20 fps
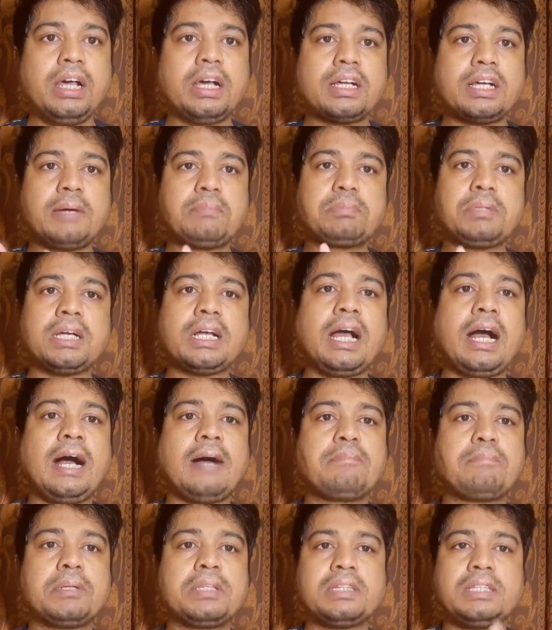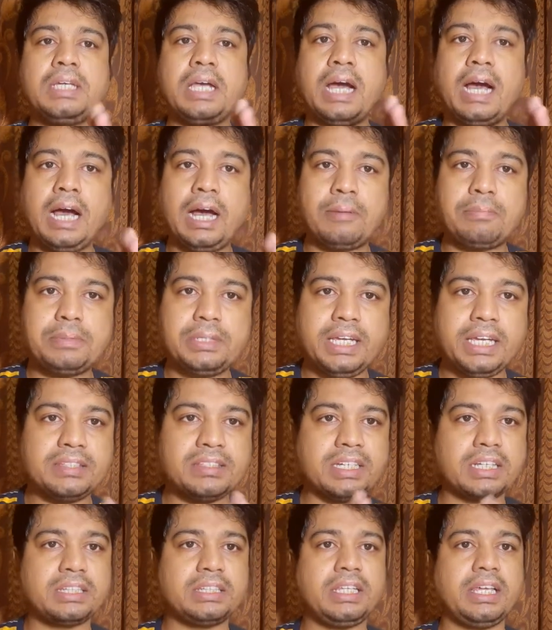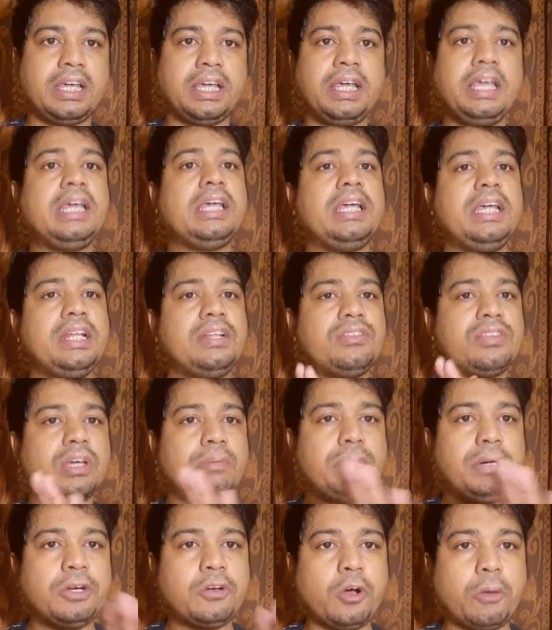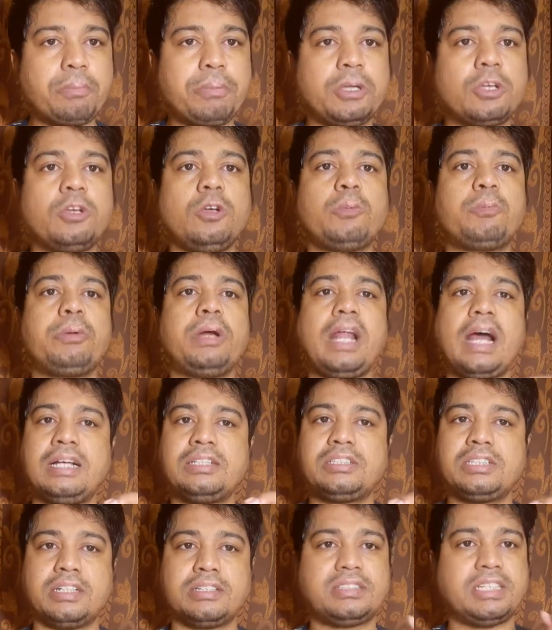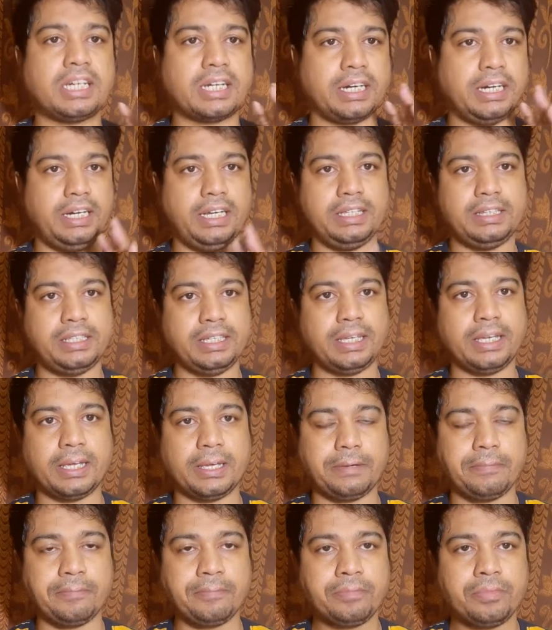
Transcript: कब तक आपत्तियाँ आप दे सकते हैं इन सभी टॉपिक के ऊपर आज चर्चा कर लेते हैं